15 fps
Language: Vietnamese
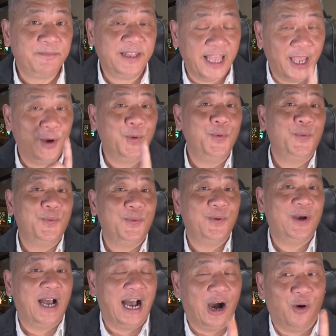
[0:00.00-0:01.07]
nếu
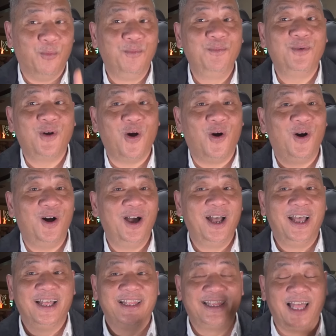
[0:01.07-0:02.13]
ông có
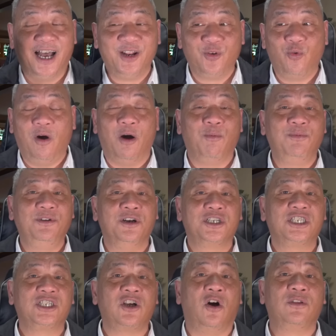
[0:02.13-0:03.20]
tên của ổng
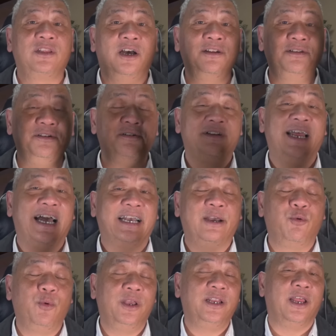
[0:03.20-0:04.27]
được Scottus đưa ra
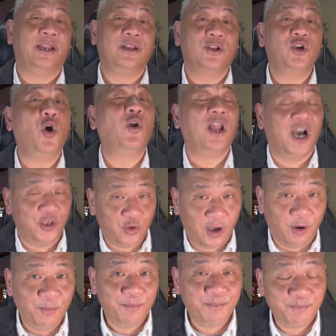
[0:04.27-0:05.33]
cái quyết định có lợi
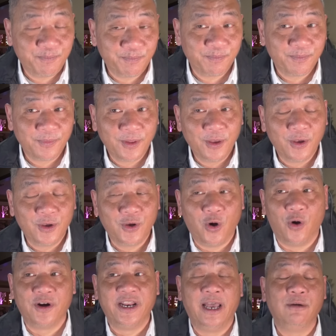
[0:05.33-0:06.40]
cho ổng.
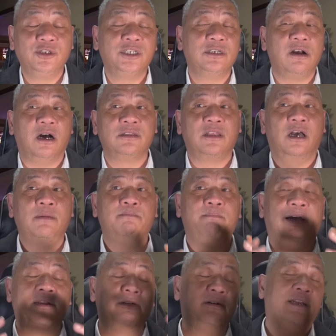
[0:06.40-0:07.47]
Còn nếu Scottus
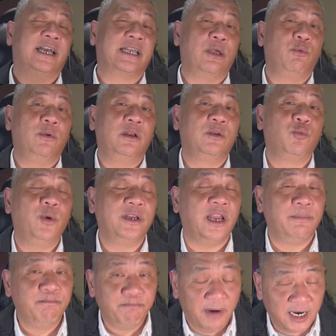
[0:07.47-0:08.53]
mà đưa ra cái quyết
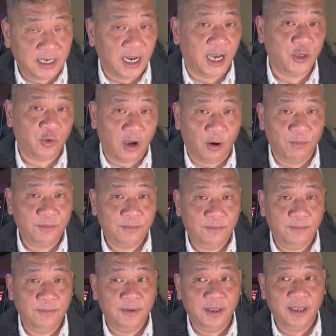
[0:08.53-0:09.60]
định bất lợi cho ổng
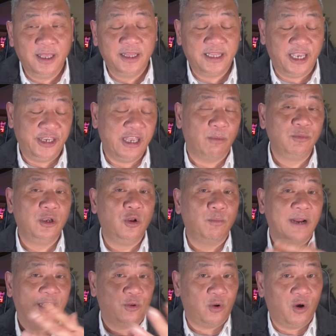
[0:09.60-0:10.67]
thì giống như
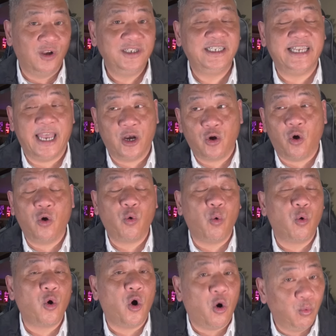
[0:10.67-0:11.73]
lúc nãy tôi nói sẽ có
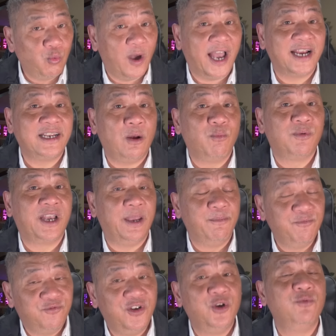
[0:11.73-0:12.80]
cuộc hỗn loạn trong
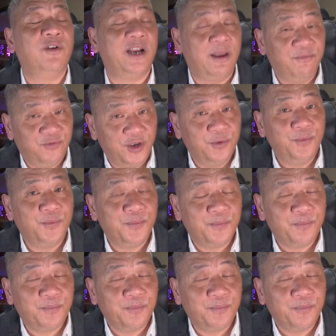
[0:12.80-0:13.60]
kiểm phiếu và điểm phiếu.